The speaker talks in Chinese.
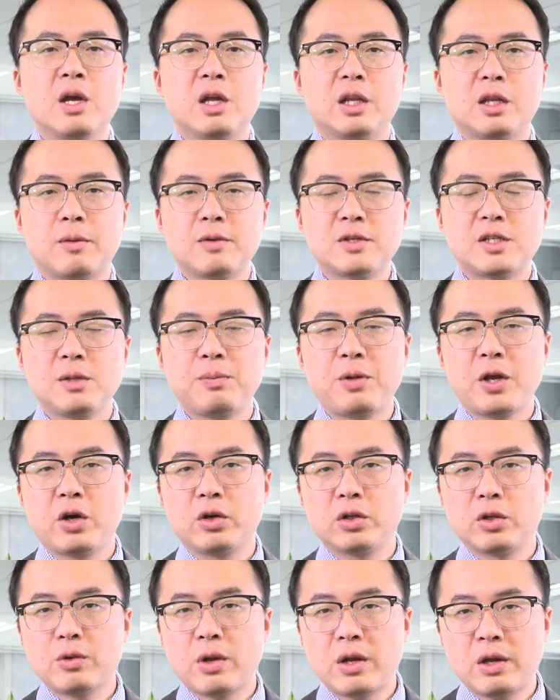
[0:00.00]
那么其背
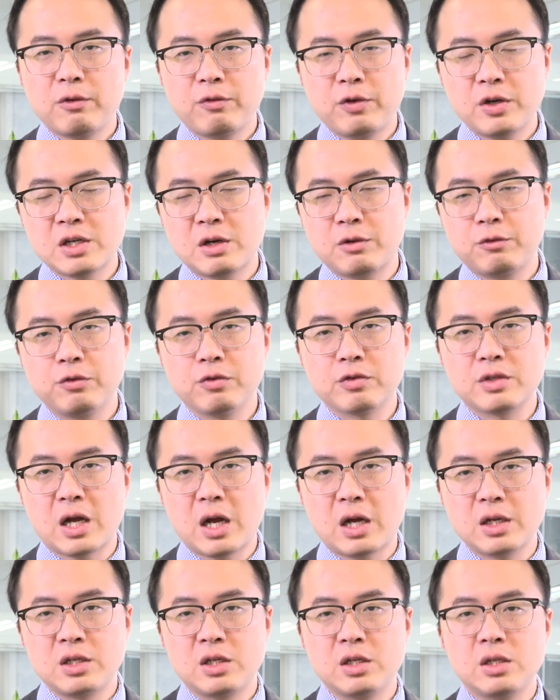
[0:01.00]
后的原因非常复
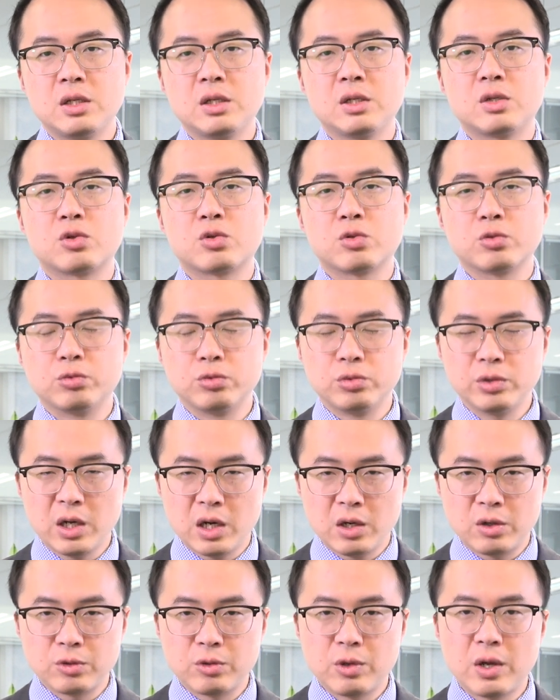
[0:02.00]
杂，其主
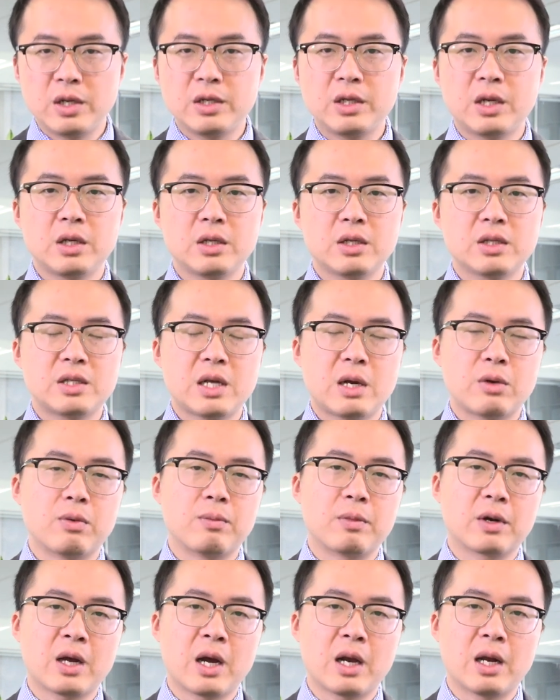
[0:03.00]
要原因在我
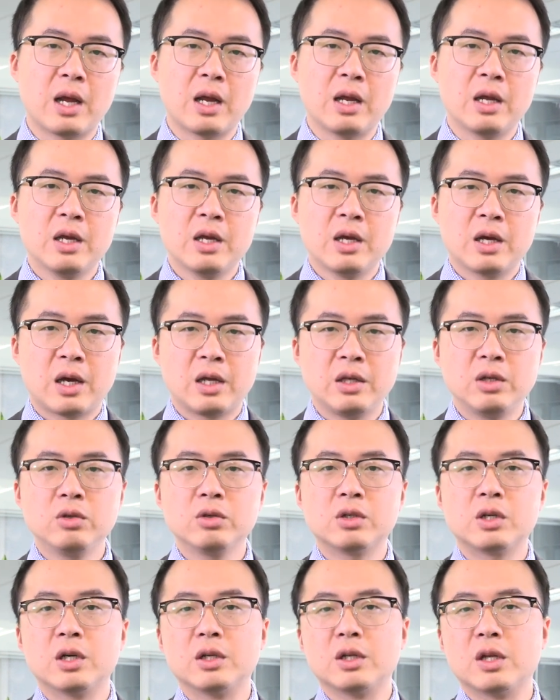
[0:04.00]
们看来很有
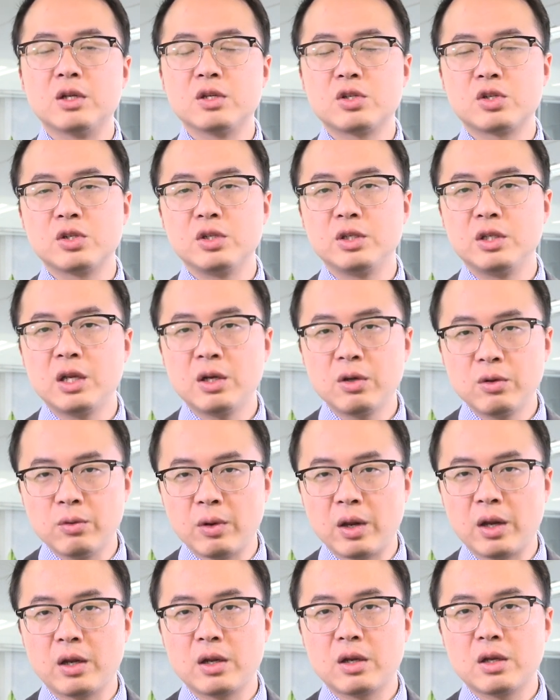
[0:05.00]
可能是因
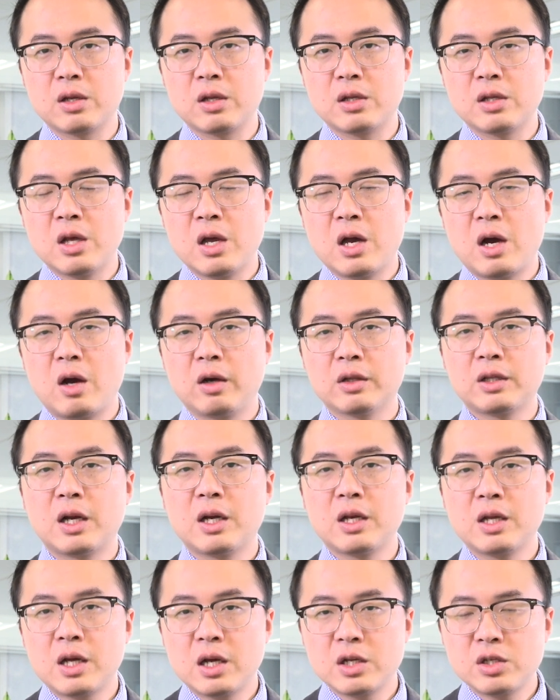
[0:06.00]
为澳大
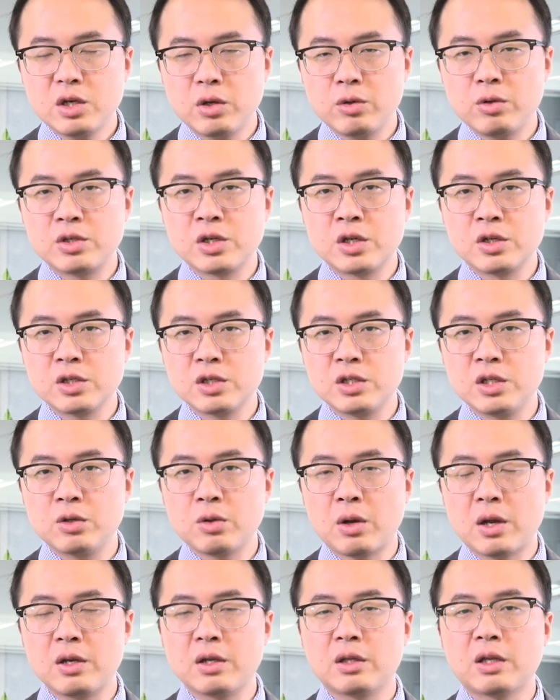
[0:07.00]
利亚教育城市集
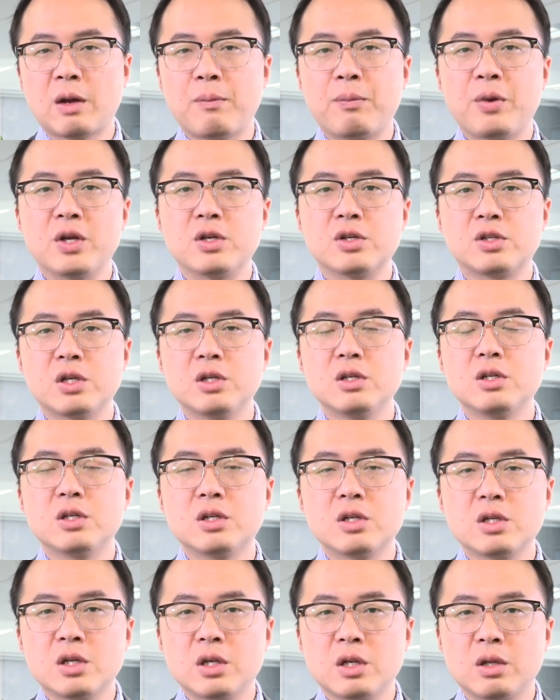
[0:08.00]
团它本身，
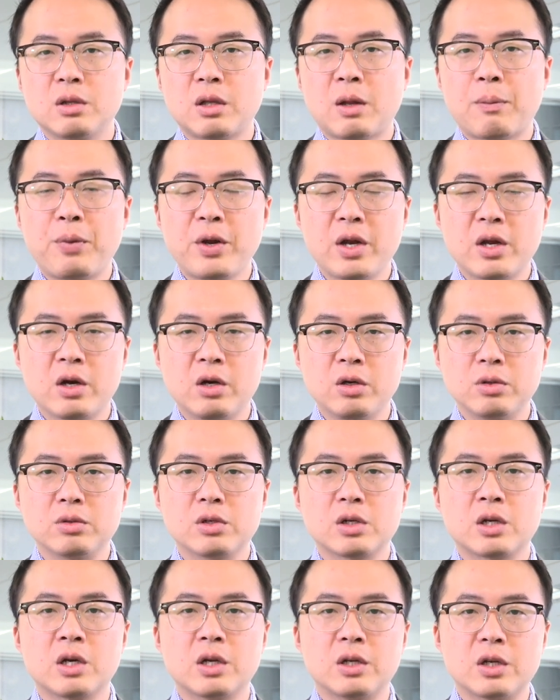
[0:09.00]
它背后
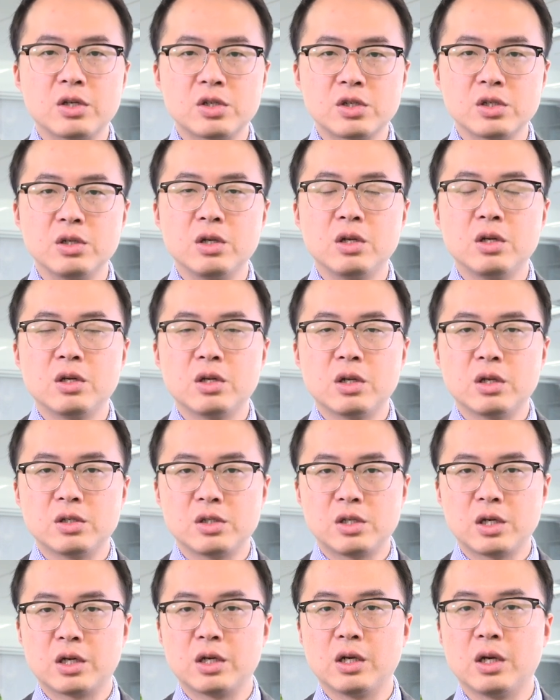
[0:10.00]
可能是。
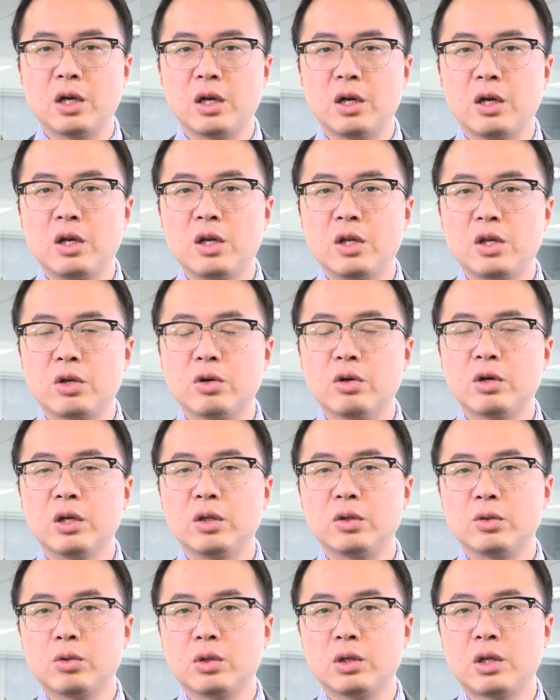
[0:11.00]
这个有
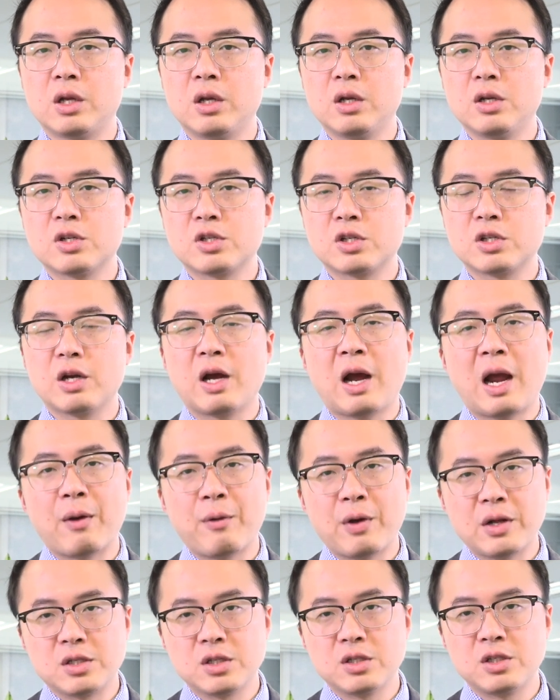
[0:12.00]
很多呢，是海
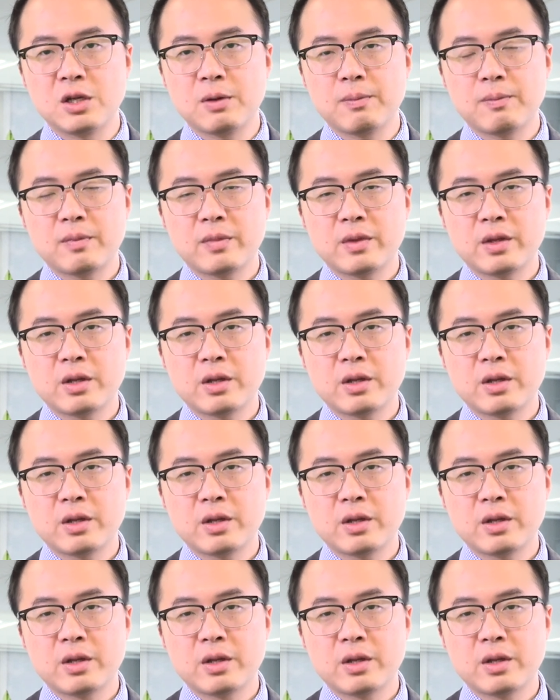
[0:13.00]
外资金，